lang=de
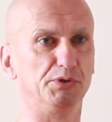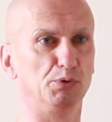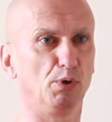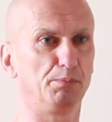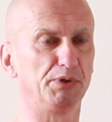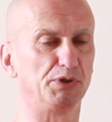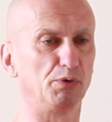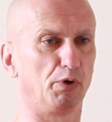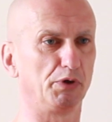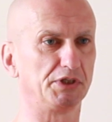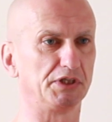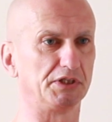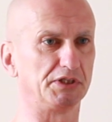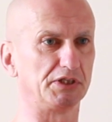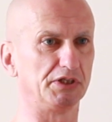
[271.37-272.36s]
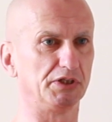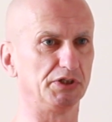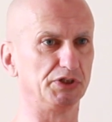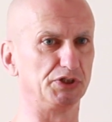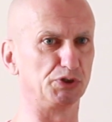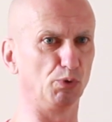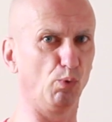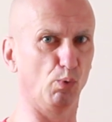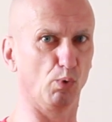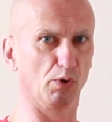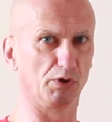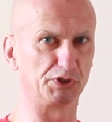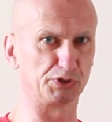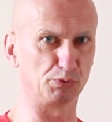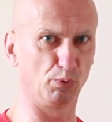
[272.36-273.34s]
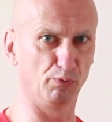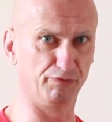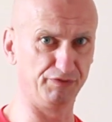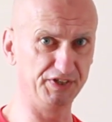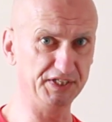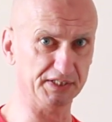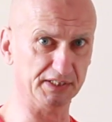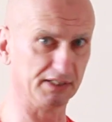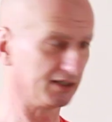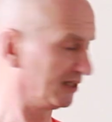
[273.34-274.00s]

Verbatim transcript: Nyo bedeutet so, so wie.